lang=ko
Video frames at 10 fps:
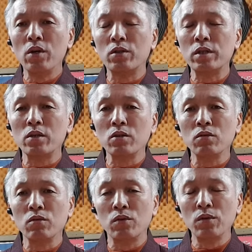
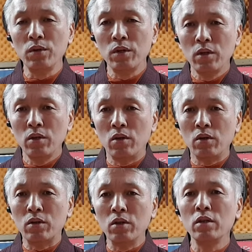역사적으로
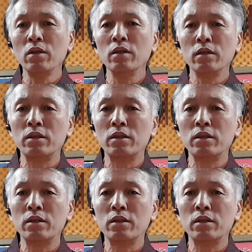어떤